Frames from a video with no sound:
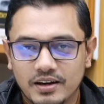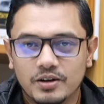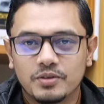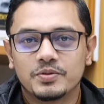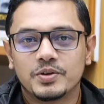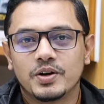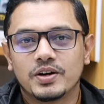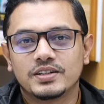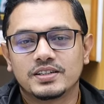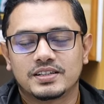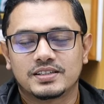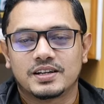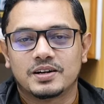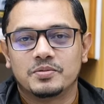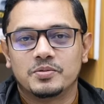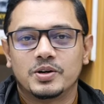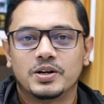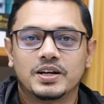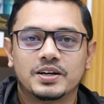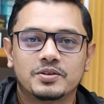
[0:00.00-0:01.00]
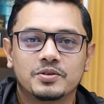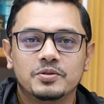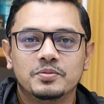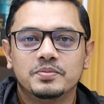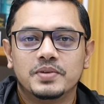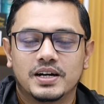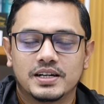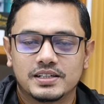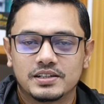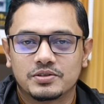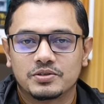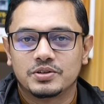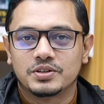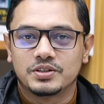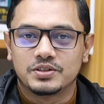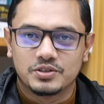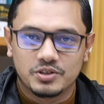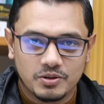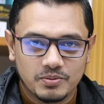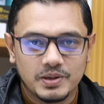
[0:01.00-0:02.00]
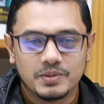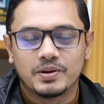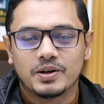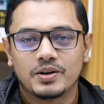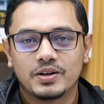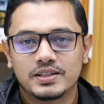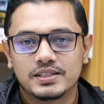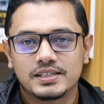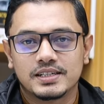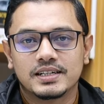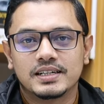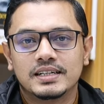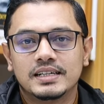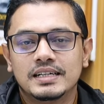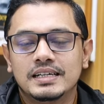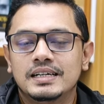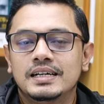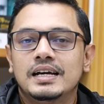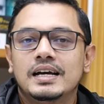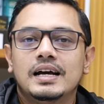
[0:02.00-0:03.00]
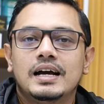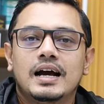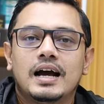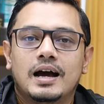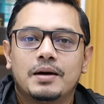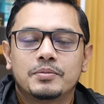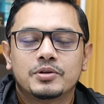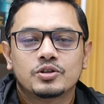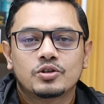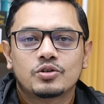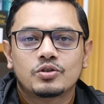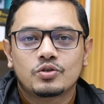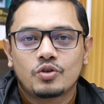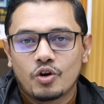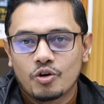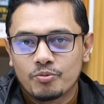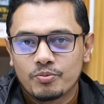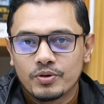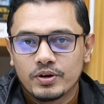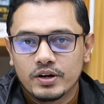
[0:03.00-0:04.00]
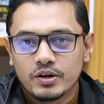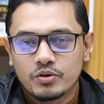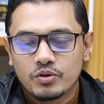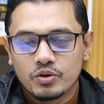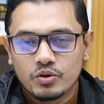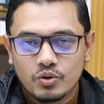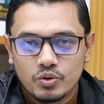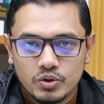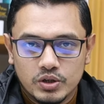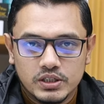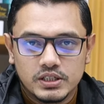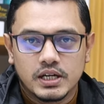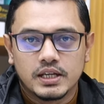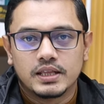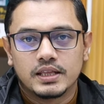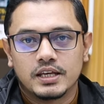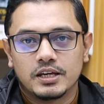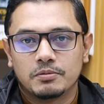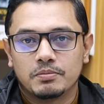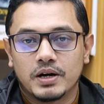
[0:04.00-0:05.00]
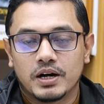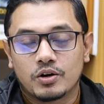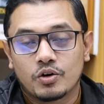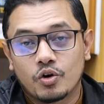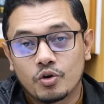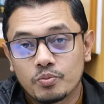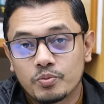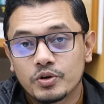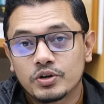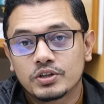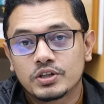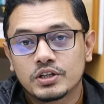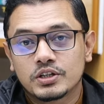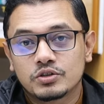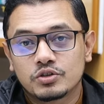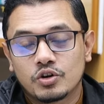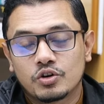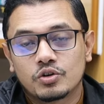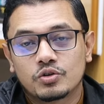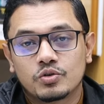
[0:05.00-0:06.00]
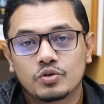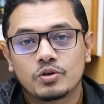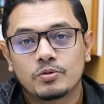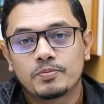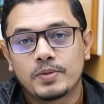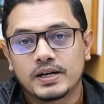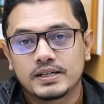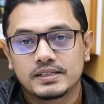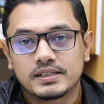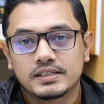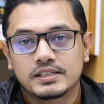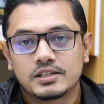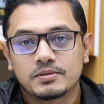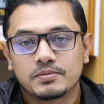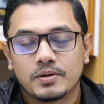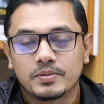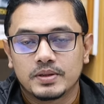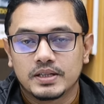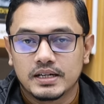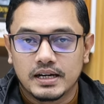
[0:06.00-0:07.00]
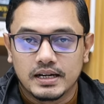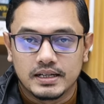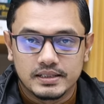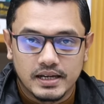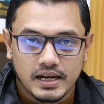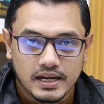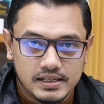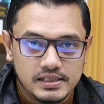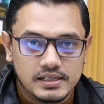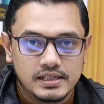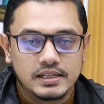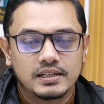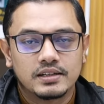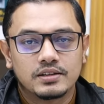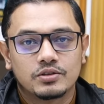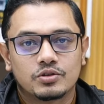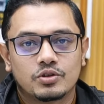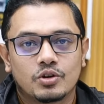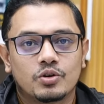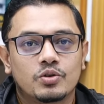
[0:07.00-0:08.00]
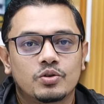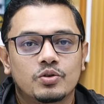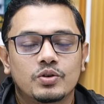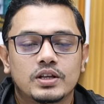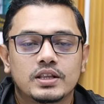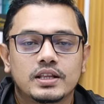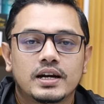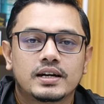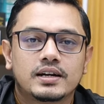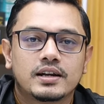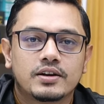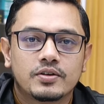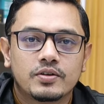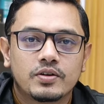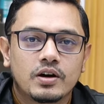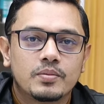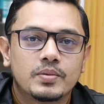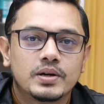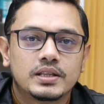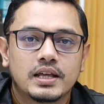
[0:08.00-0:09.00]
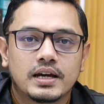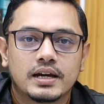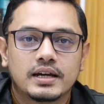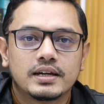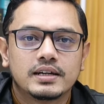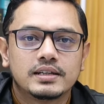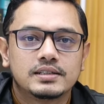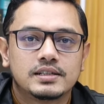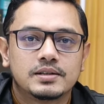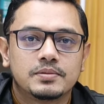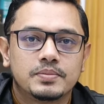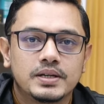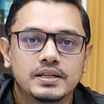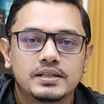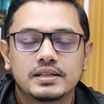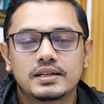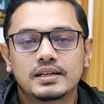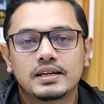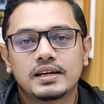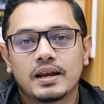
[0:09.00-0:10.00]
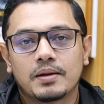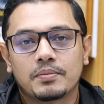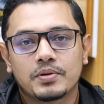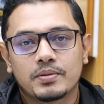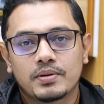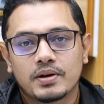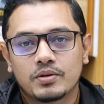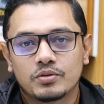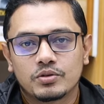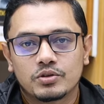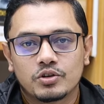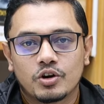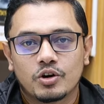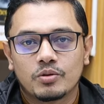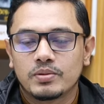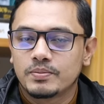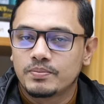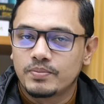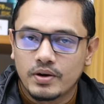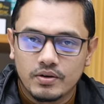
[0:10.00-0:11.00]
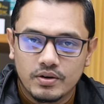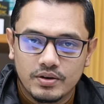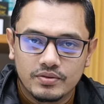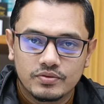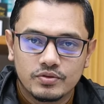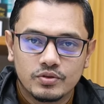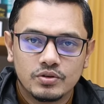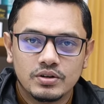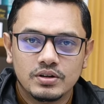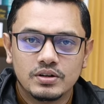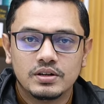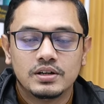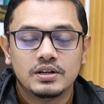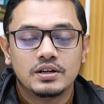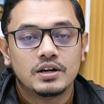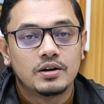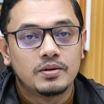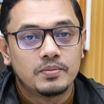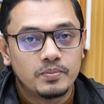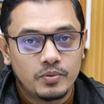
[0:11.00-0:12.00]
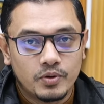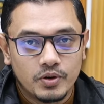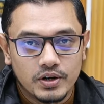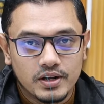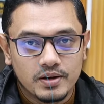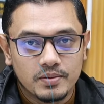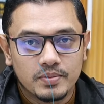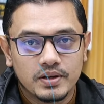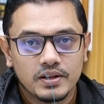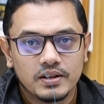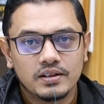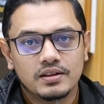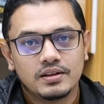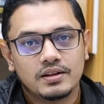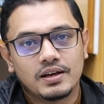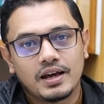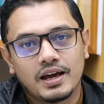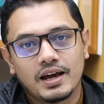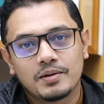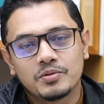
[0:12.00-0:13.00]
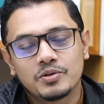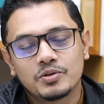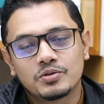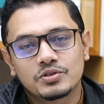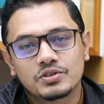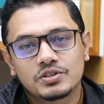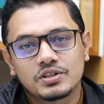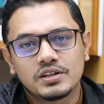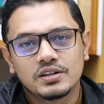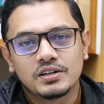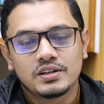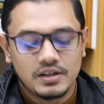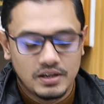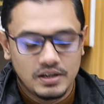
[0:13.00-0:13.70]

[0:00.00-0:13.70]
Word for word: হ্যালো বিওর আসসালামু আলাইকুম আশা করি সবাই ভালো আছেন আমরা যখন কর্পোরেটে কোনো কোটেশন দিই বা কর্পোরেট থেকে যখন কোনো পার্চেস টিম আমাদের কাছে আসে তখন ওনাদের একটা রিকোয়ারমেন্ট থাকে যে বেসিক্যালি ল্যাপটপটা হতে হবে পাওয়ারফুল পোর্টেবল এবং হচ্ছে